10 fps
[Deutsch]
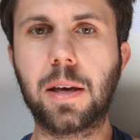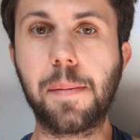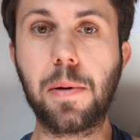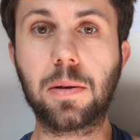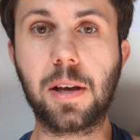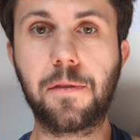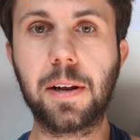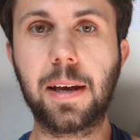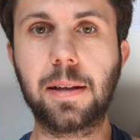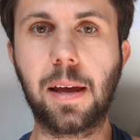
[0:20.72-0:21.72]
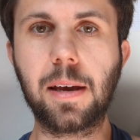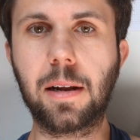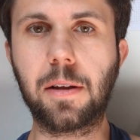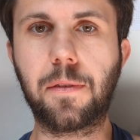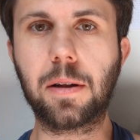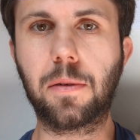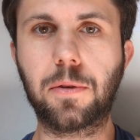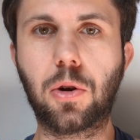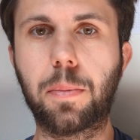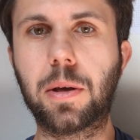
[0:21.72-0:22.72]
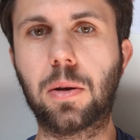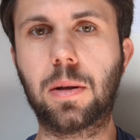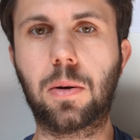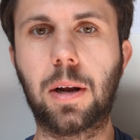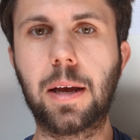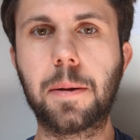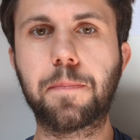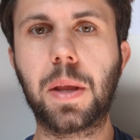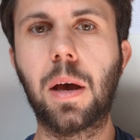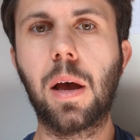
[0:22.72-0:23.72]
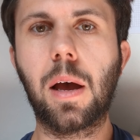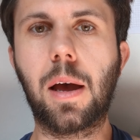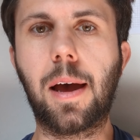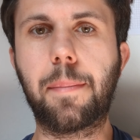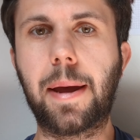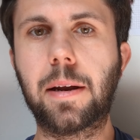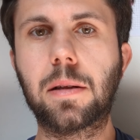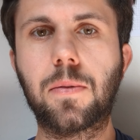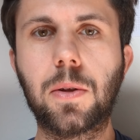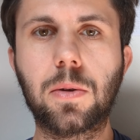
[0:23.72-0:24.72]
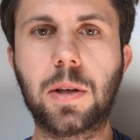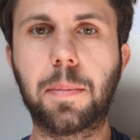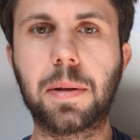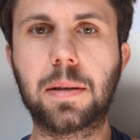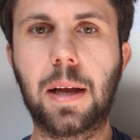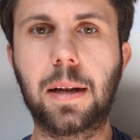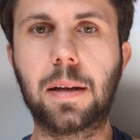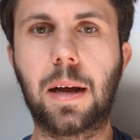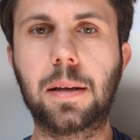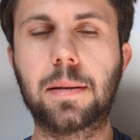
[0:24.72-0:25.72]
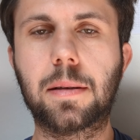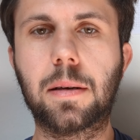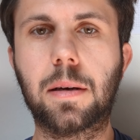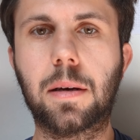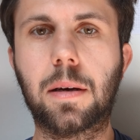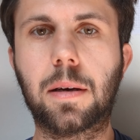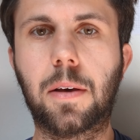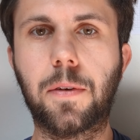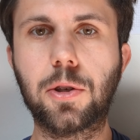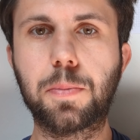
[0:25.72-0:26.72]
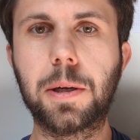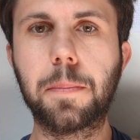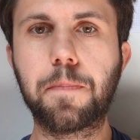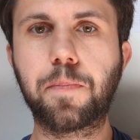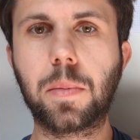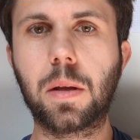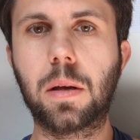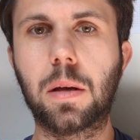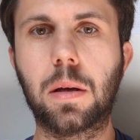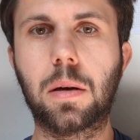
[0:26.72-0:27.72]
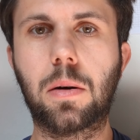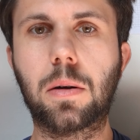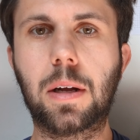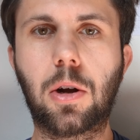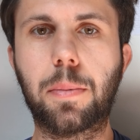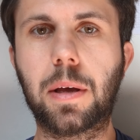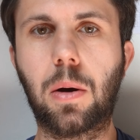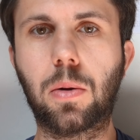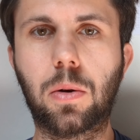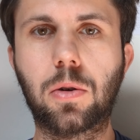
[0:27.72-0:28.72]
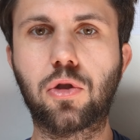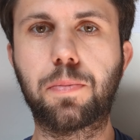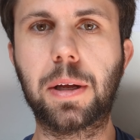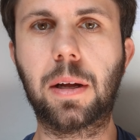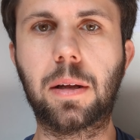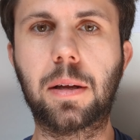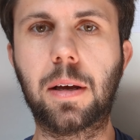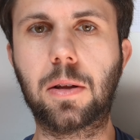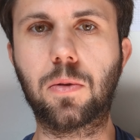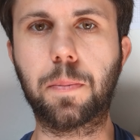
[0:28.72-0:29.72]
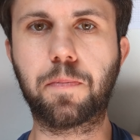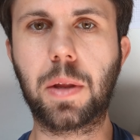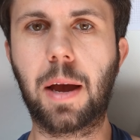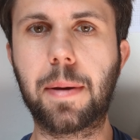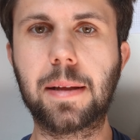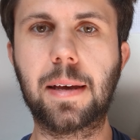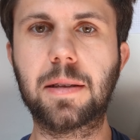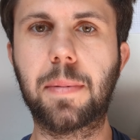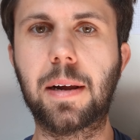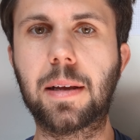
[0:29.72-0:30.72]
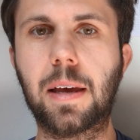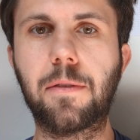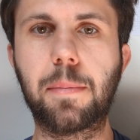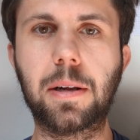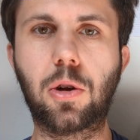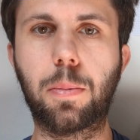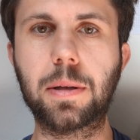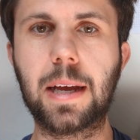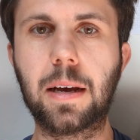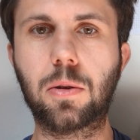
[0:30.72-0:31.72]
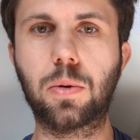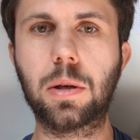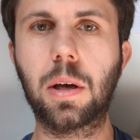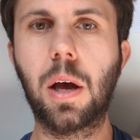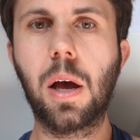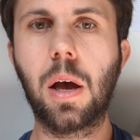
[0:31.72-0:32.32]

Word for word: Ihr habt mir auch sehr viele Ideen geliefert, auf die komme ich jetzt auch gleich. Äh, am Ende des Videos gibt es dann das äh, Gewinnspiel und da komme ich auch noch später detailliert zu. Aber jetzt erstmal gehen wir mal die Kommentare durch,